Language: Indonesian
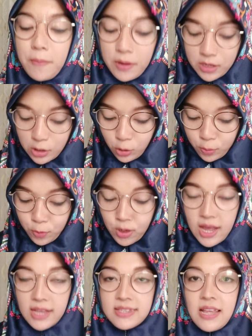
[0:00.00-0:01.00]
Begitu
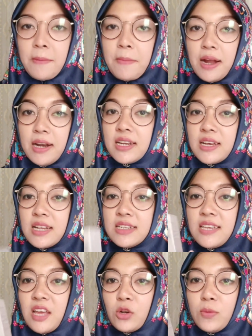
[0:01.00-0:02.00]
pula sama dengan
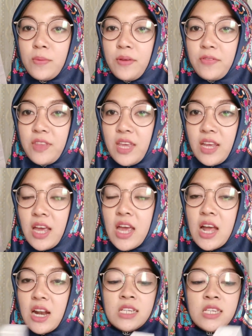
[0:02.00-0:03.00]
serum lifting.
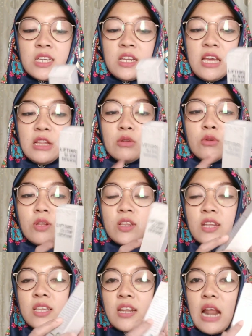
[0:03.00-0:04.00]
Di sini itu
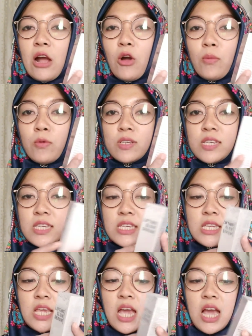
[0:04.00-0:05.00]
tertera
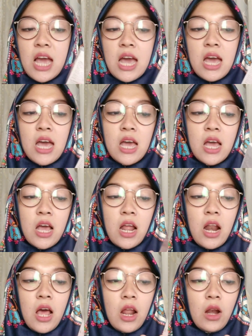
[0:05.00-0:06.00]
komposisinya,
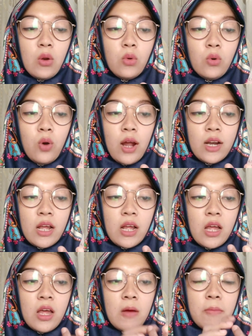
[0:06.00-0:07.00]
lalu
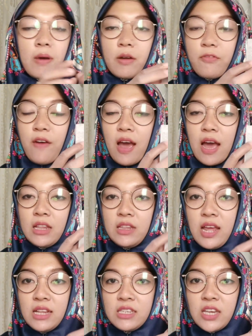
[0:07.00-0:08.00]
ada manfaat
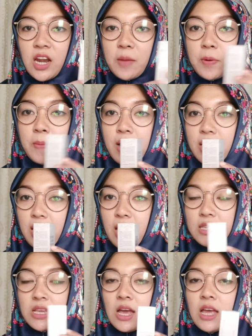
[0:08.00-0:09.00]
dan cara
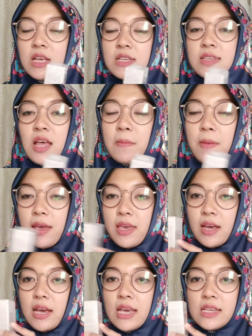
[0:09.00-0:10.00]
pemakaiannya. Sama
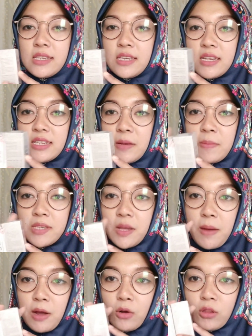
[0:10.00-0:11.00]
ya guys, ini
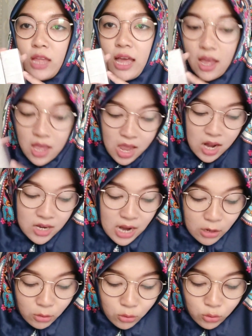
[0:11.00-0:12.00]
sama-sama kotak.
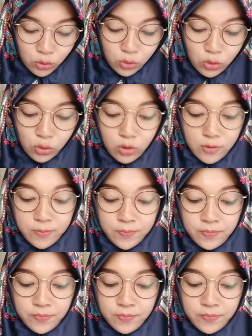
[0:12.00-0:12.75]
Dan untuk